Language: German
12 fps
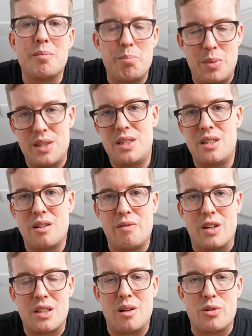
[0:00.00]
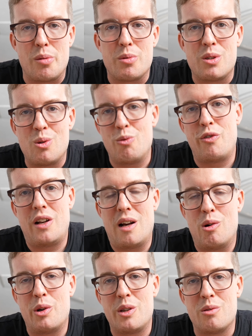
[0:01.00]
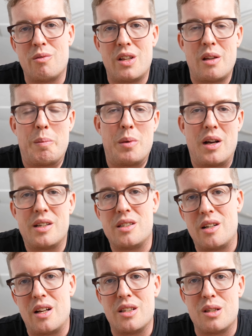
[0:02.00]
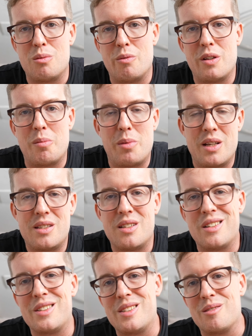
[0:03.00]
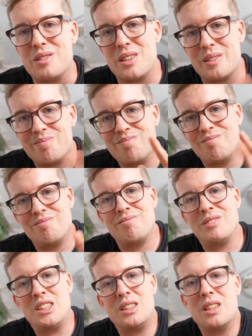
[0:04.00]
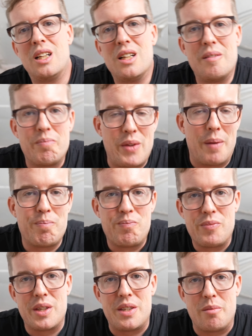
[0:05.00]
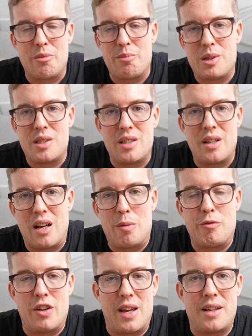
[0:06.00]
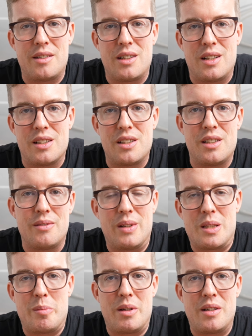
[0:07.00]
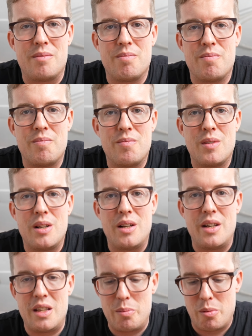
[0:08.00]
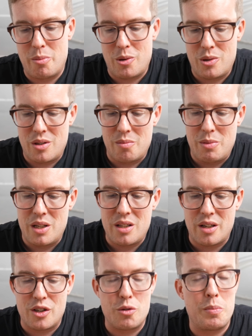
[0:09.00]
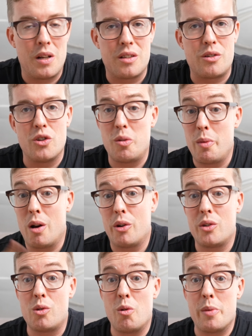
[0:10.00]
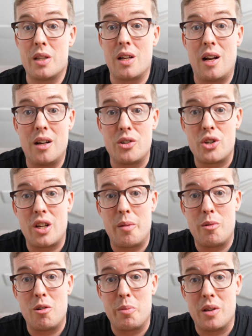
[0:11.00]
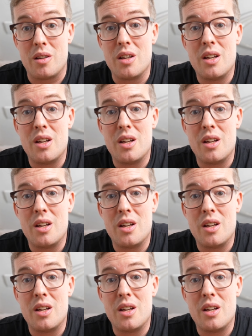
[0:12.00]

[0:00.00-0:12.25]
ein bisschen was aus, aber so viel auch nicht. Und wenn der Preis dann anderswo wieder besser ist und ja, ist immer ein bisschen abwägen, halt, äh, was man lieber möchte. Bin ich dann gespannt. Könnt ihr mir auch in den Kommentaren schreiben, ob ihr,